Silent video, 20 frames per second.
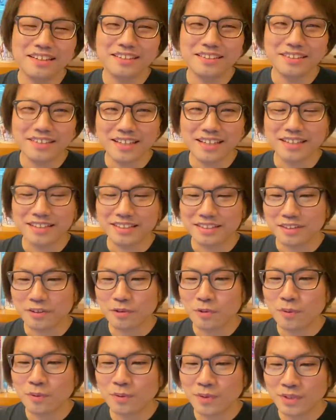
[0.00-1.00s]
ね、
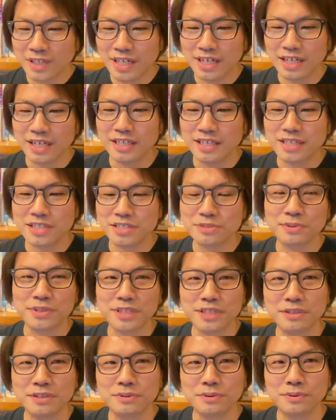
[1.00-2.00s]
ここで話を
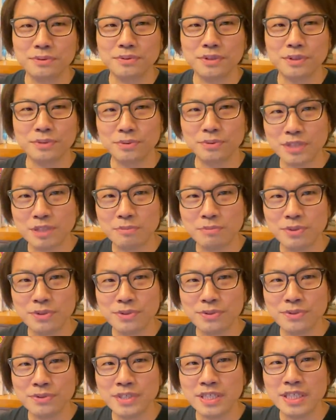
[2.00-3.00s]
できるというのはとても
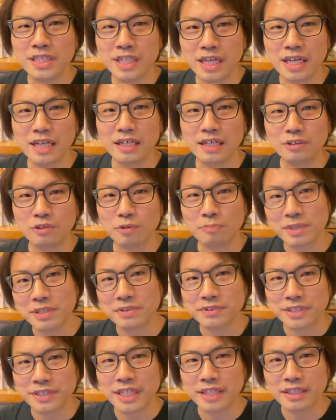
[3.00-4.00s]
有意義な
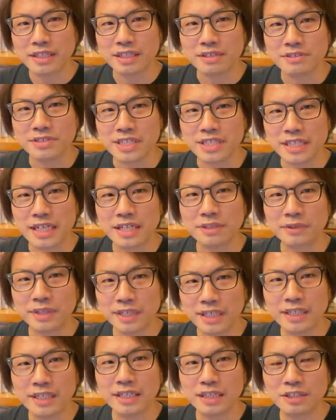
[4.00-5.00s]
トピックになってるんじゃないのか
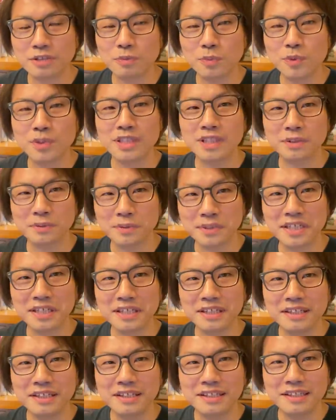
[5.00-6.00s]
ななんて思ったの
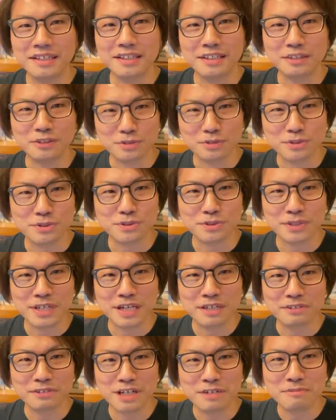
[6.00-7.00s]
で、えー、と少々
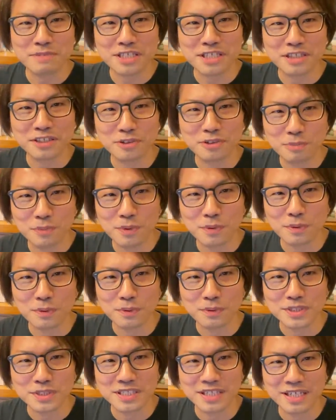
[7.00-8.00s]
長くなりましたけども、
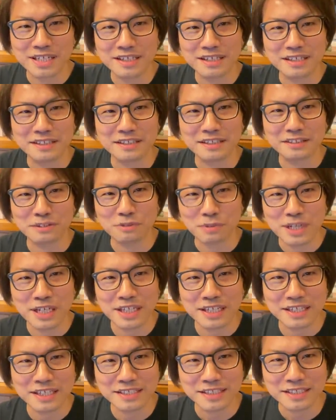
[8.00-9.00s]
こちら取り
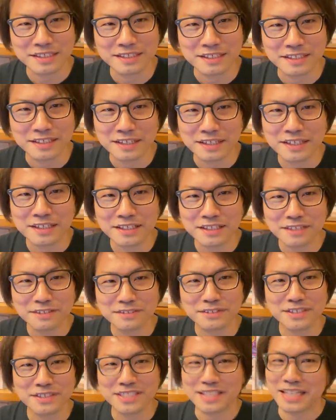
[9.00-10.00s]
上げさせていただいてい
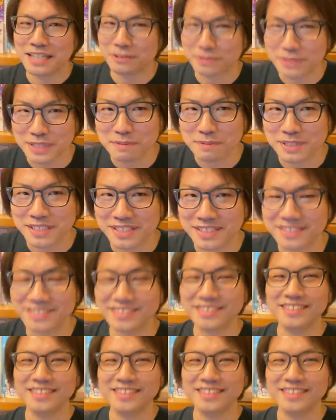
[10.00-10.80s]
る次第でございます。